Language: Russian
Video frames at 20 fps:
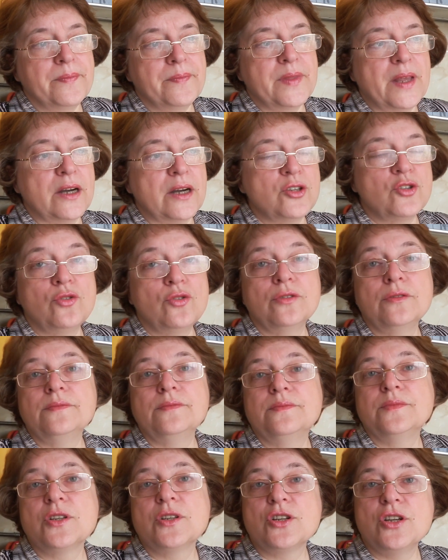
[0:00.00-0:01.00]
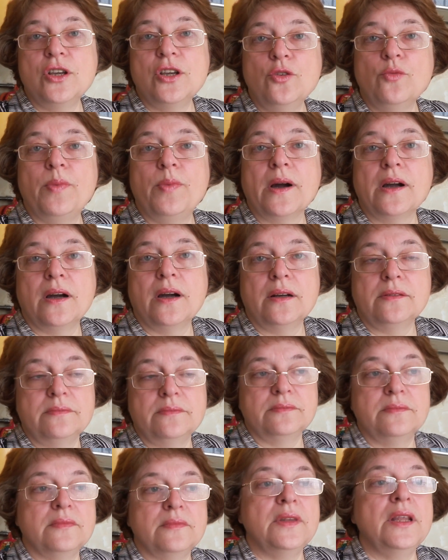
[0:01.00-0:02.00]
Так что Женю пока
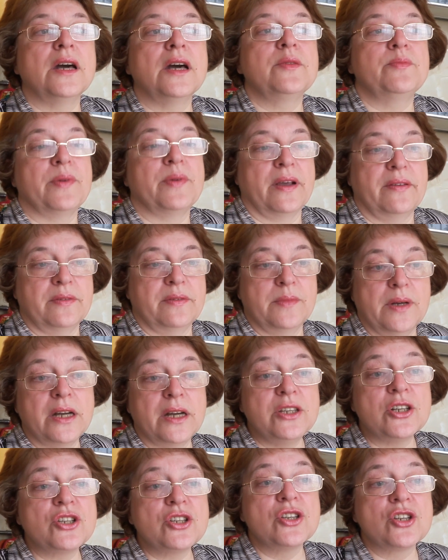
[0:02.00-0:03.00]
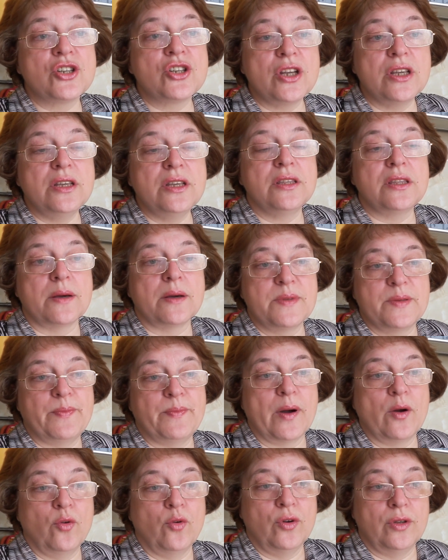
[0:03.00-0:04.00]
не отправим. Конечно, Жене там
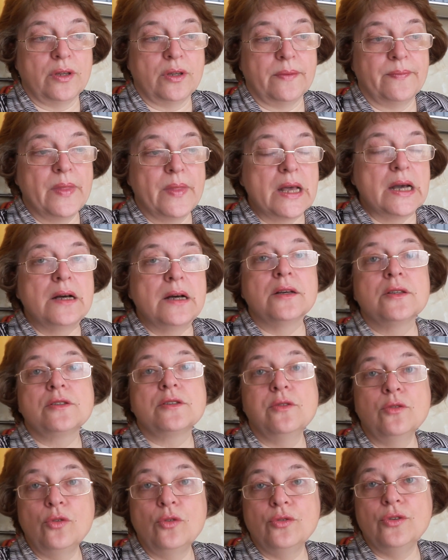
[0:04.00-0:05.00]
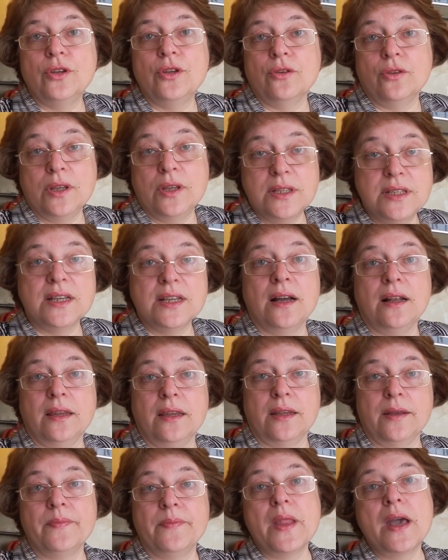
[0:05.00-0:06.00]
спокойно. Слух у нее
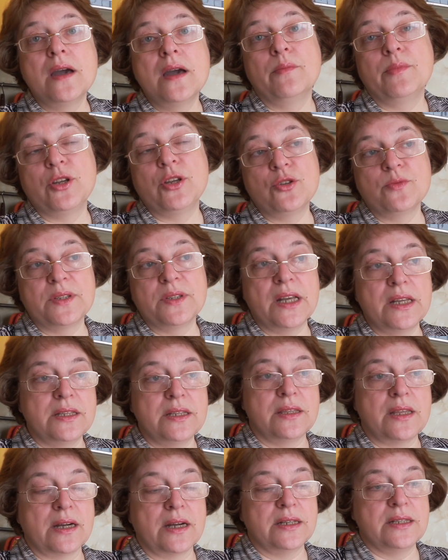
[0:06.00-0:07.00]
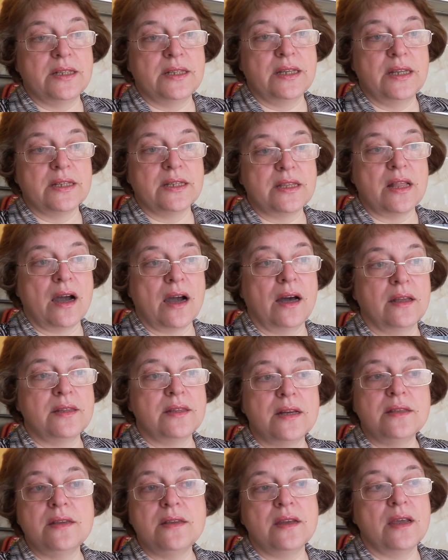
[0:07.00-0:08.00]
идеальный. Причем, знаете, так интересно,
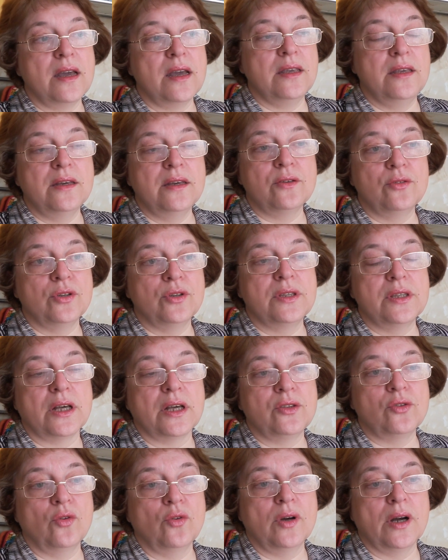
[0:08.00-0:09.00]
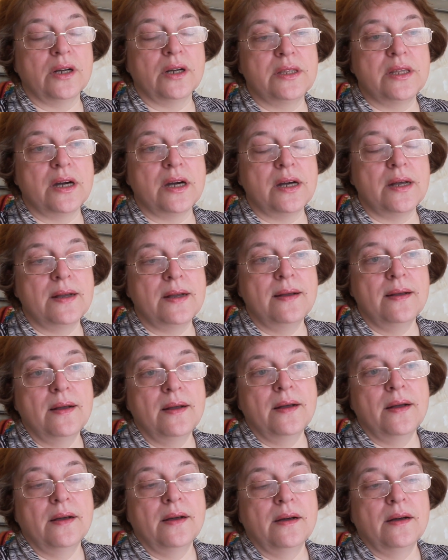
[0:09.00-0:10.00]
она не реагирует на то, когда...
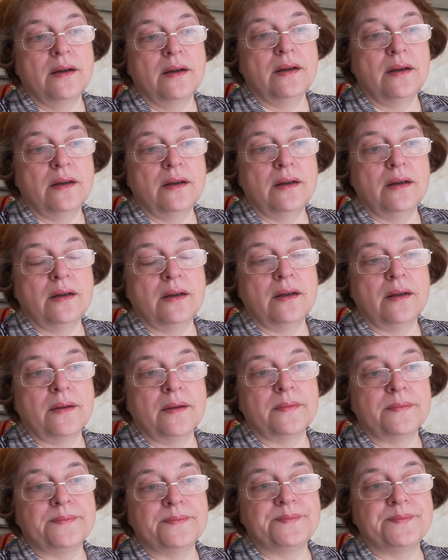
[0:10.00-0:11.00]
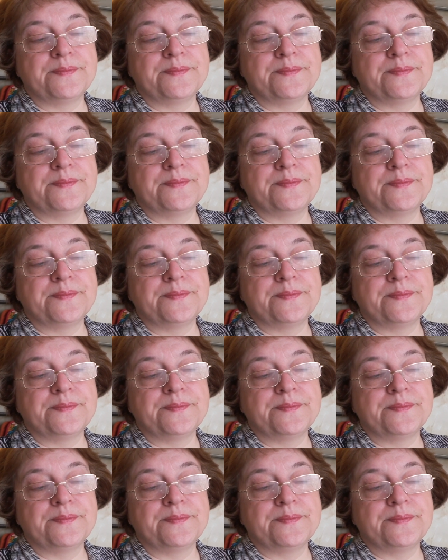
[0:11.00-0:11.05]
Э,